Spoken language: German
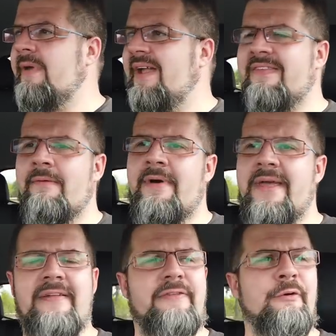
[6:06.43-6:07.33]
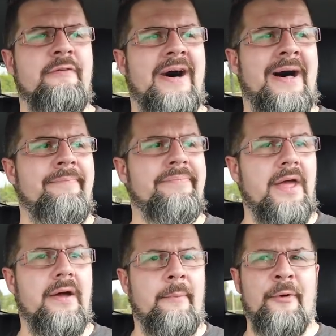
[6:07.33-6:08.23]
März haben wir hier zu, wa?
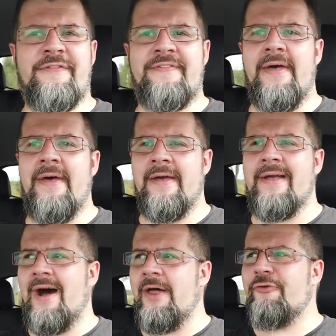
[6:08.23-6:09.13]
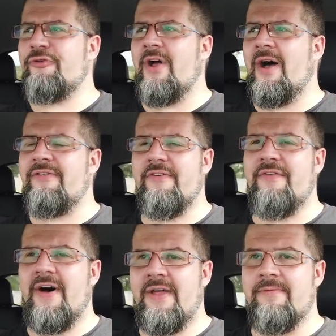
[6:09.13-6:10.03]
Musste äh, gerade Straße
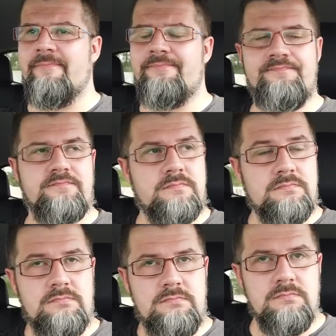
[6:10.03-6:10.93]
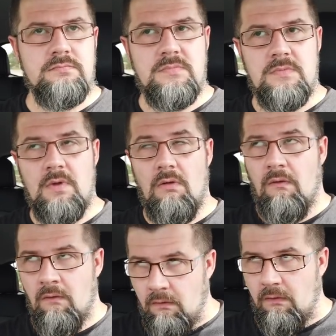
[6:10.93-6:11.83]
fahren.
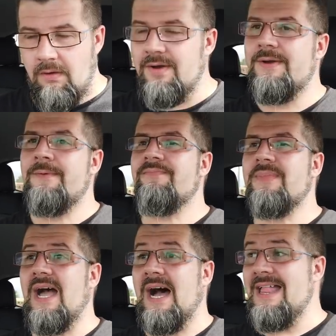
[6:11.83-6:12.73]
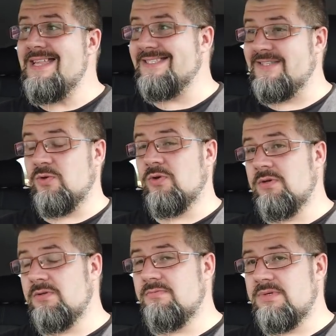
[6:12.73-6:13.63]
Oh.
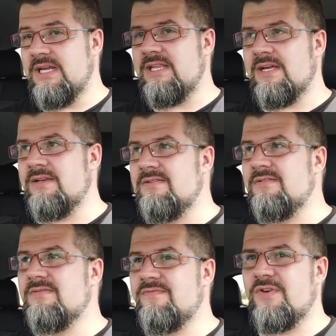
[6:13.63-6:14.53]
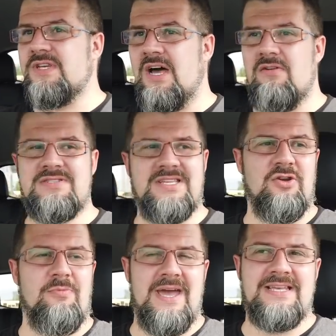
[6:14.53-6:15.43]
Also bin ich dann von da aus
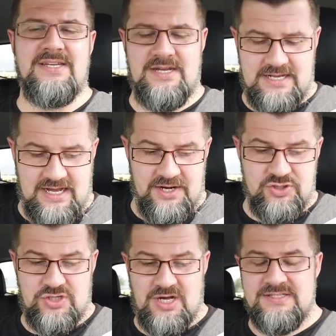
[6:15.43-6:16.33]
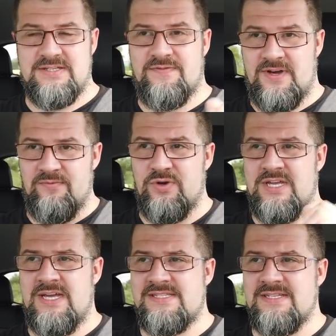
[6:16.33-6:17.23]
dann nochmal extra nach gerade Straße gefahren, wo
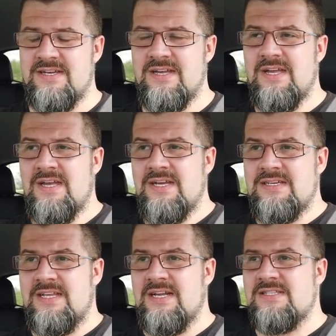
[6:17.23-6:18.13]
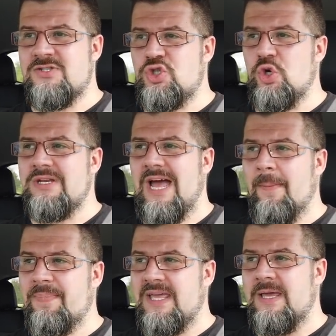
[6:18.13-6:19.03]
ich ja jetzt äh, den ganzen Schund
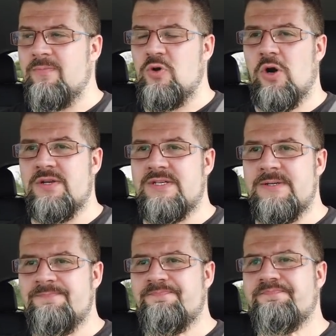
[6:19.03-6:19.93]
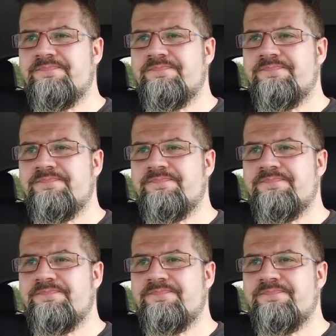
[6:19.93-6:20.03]
abgeben konnte.